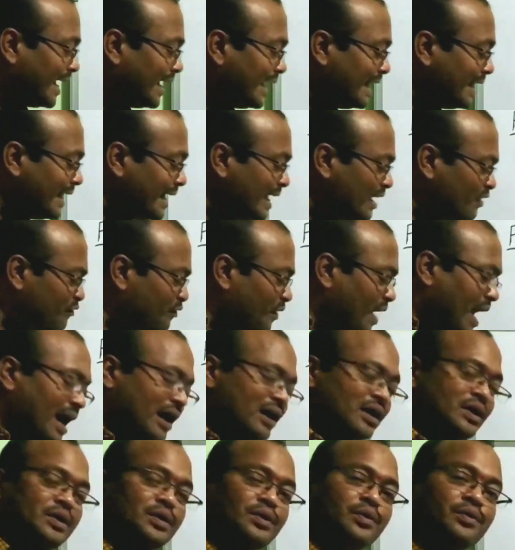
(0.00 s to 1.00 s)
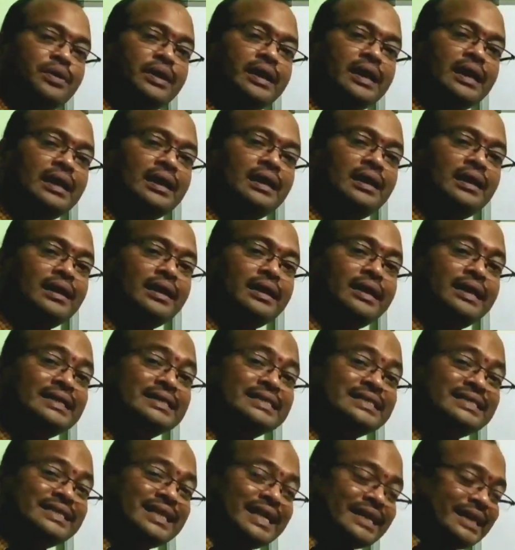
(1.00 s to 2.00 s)
ఎనీ ఫ్యాక్టోరియల్
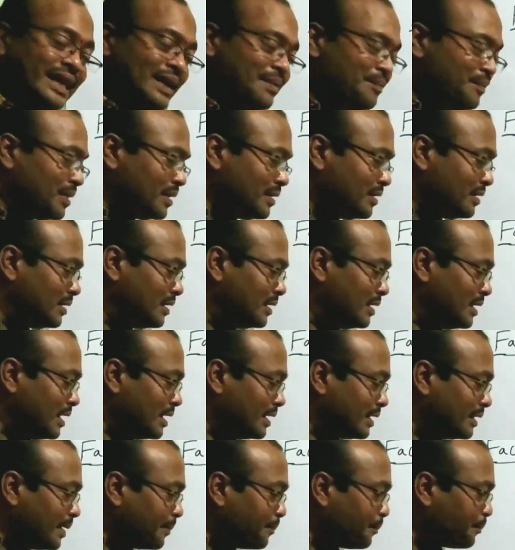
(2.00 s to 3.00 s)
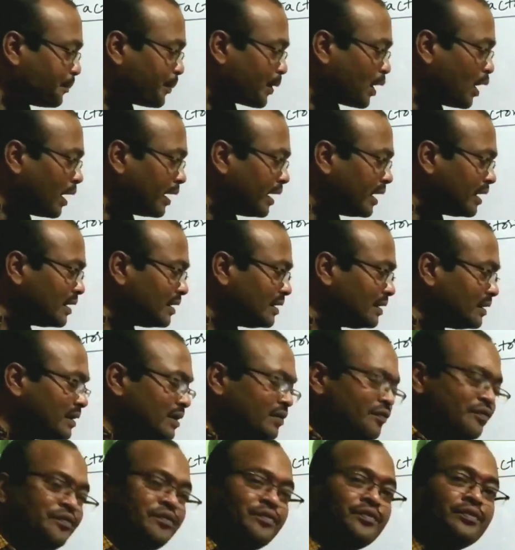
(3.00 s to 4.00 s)
ఈజ్ నథింగ్ బట్ ద ప్రోడక్ట్
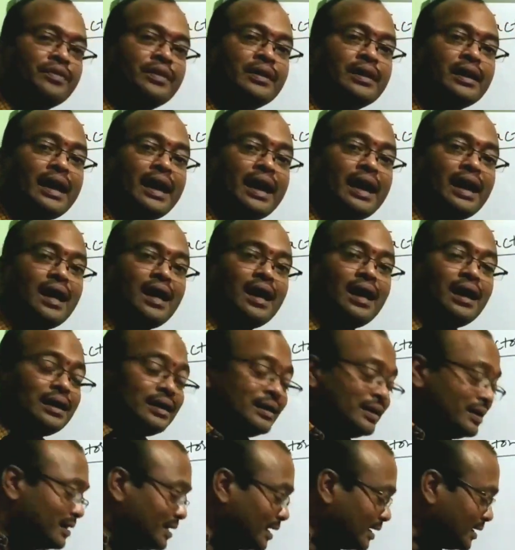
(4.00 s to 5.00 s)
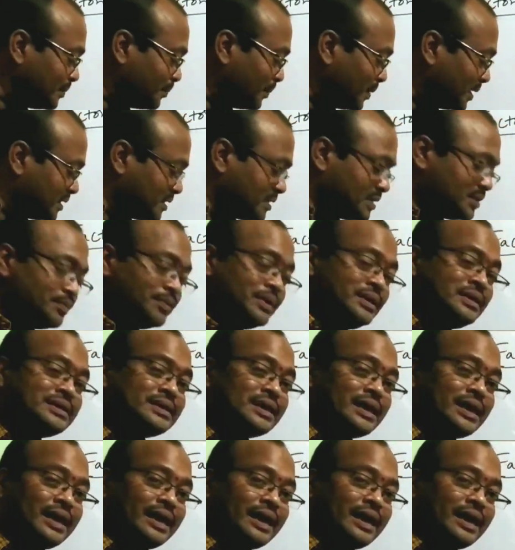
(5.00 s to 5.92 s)
ఆఫ్ దట్ మచ్ మీన్స్